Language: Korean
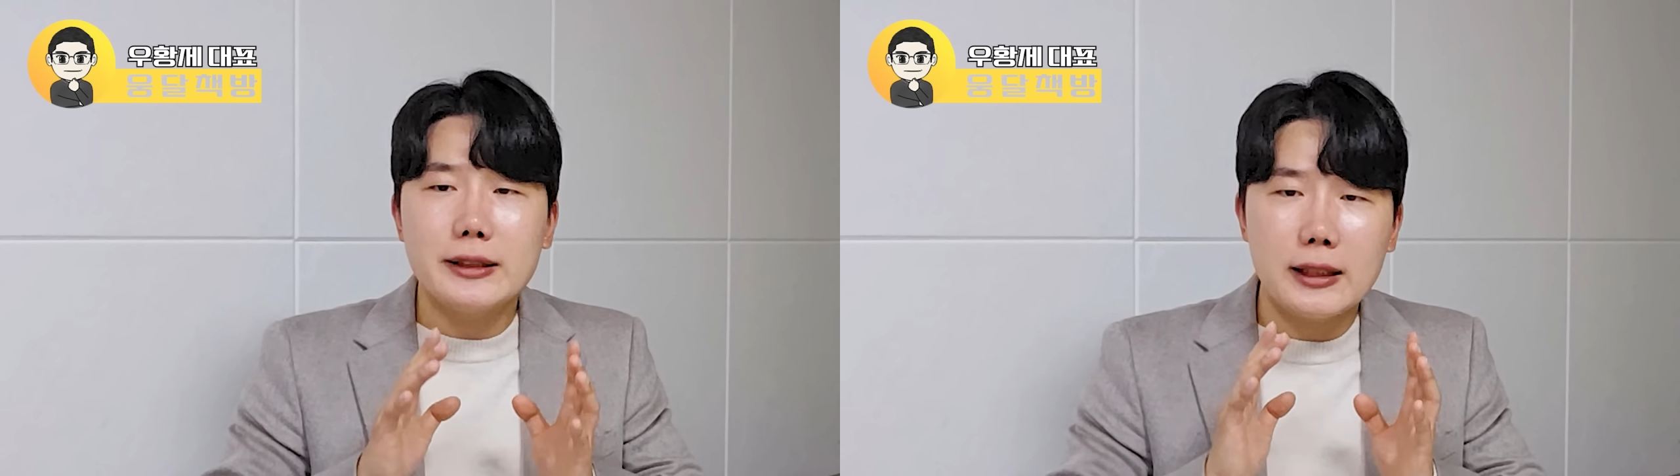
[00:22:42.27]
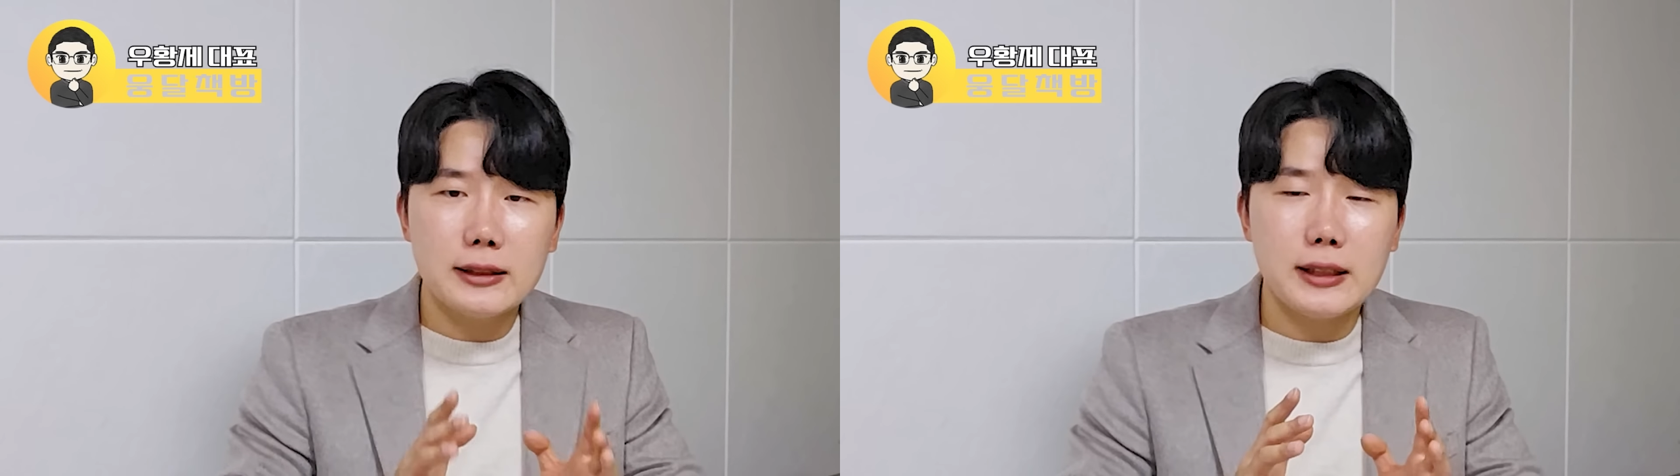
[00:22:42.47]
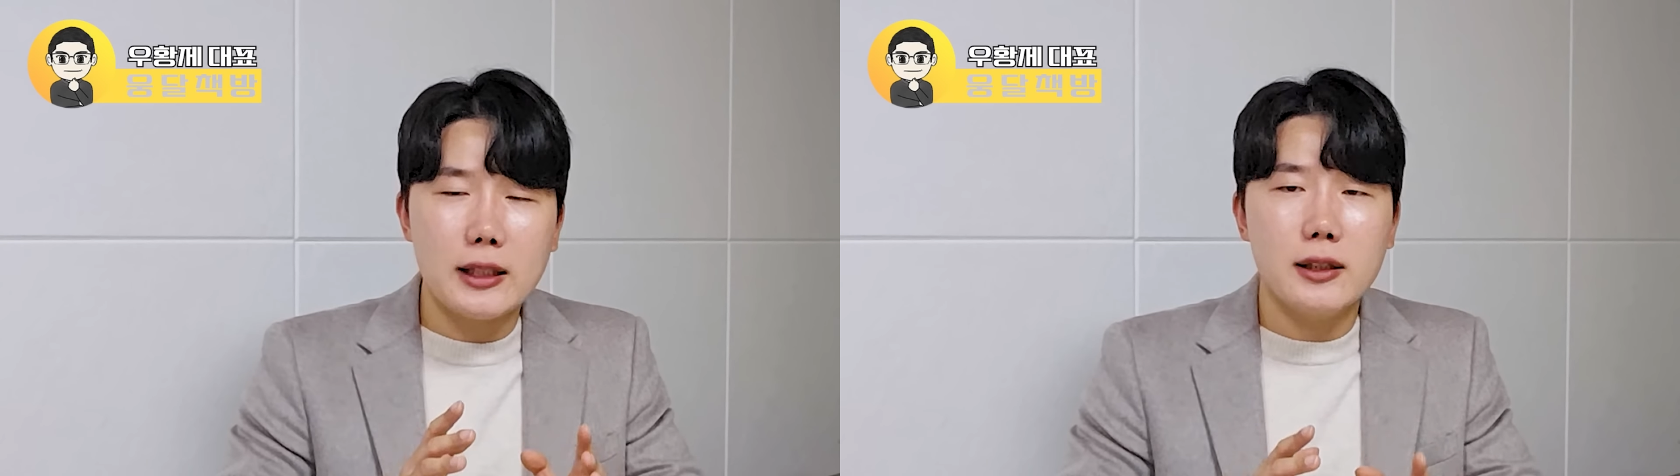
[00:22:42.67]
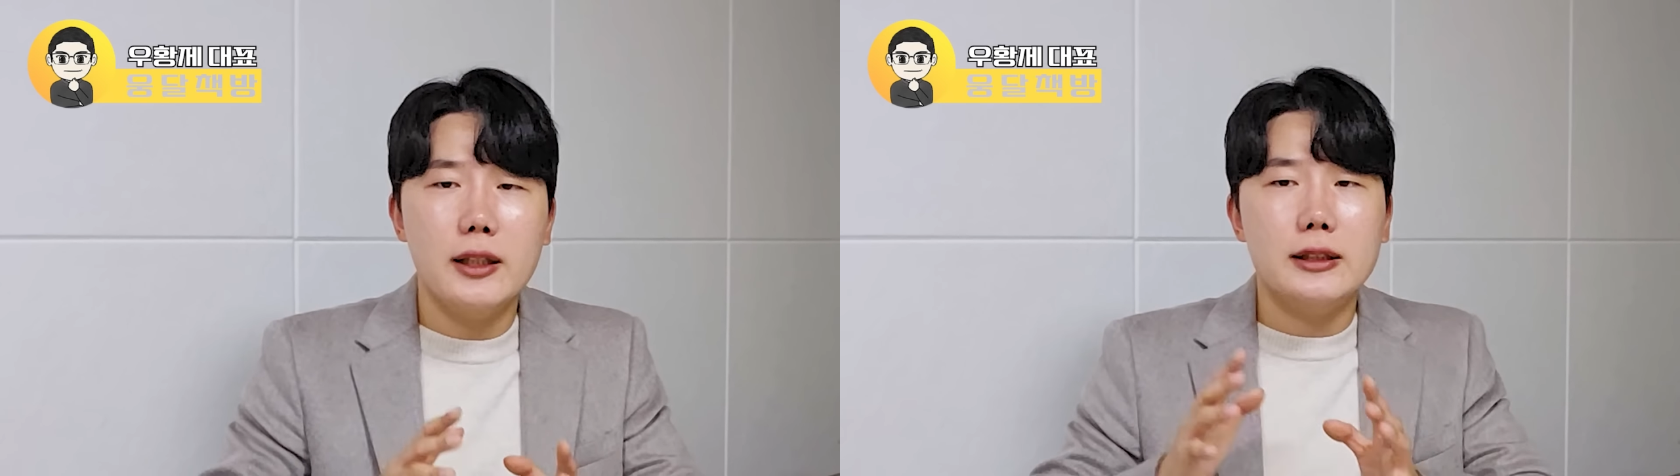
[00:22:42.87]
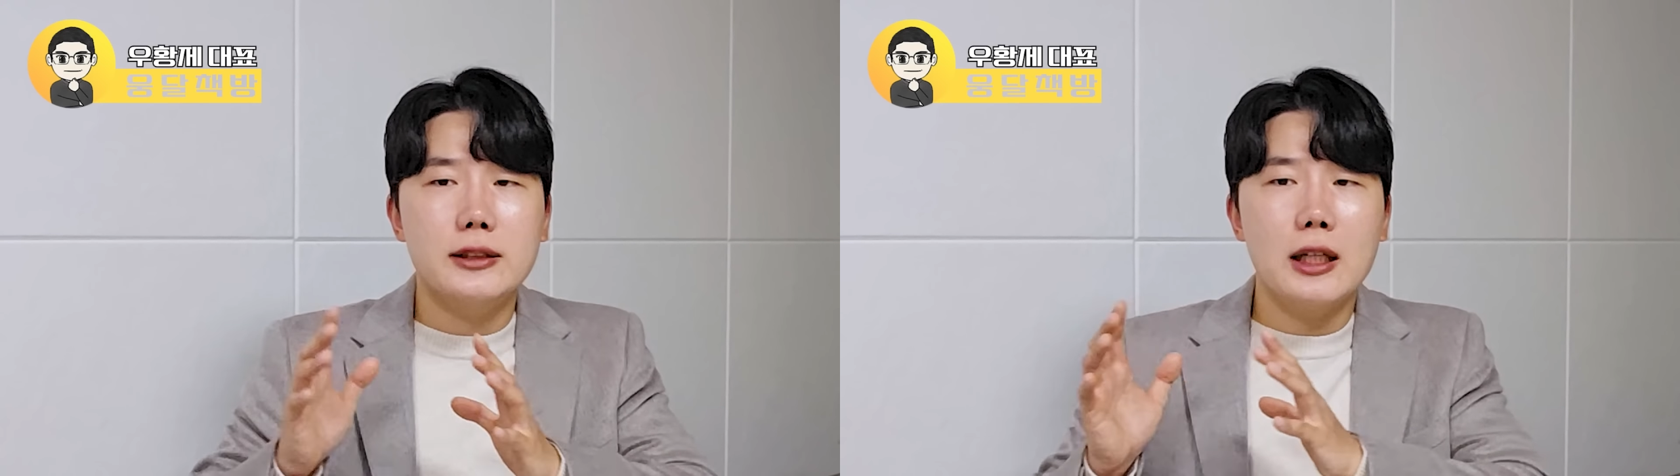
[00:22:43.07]
상승
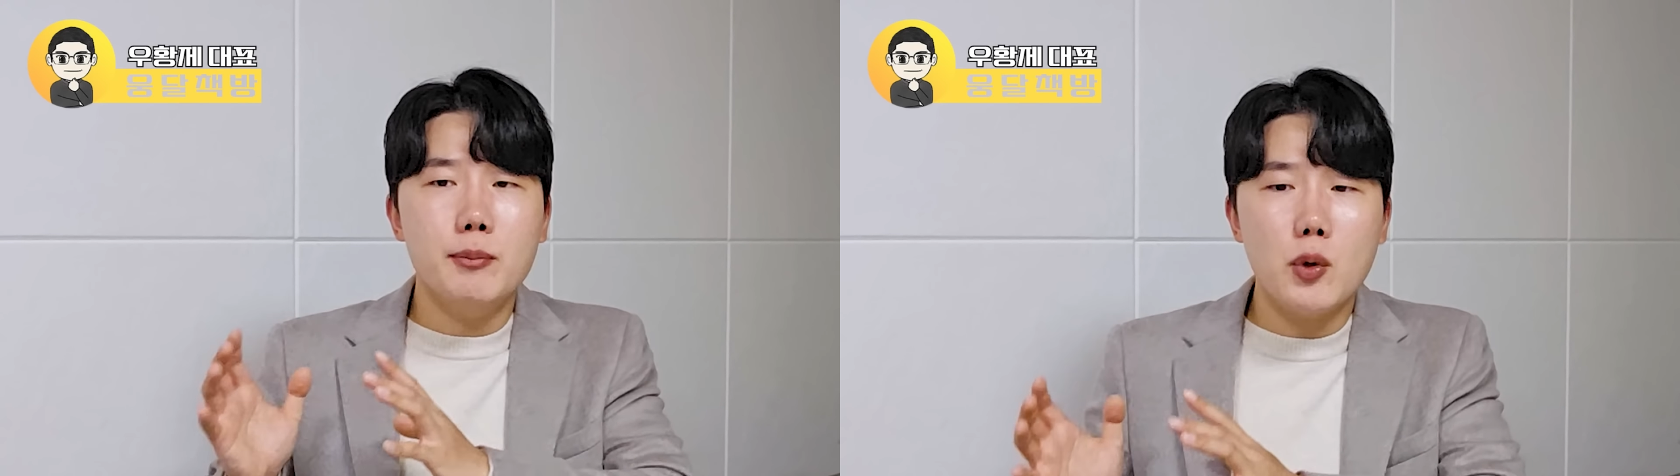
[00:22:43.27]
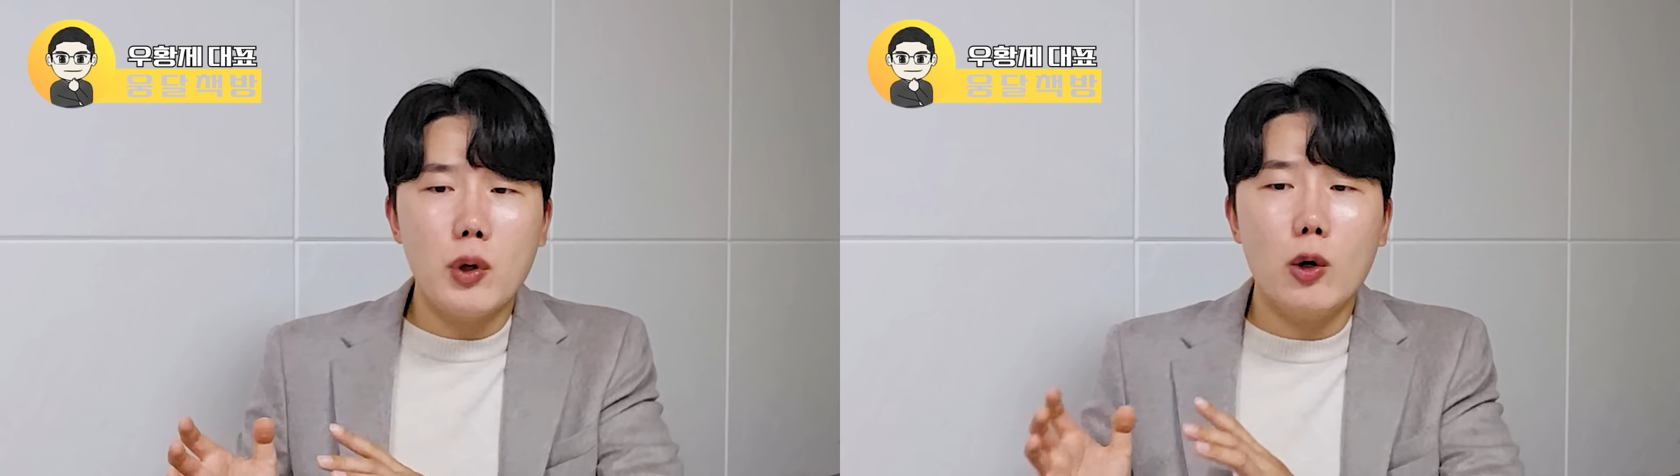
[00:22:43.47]
사이클이 지난번과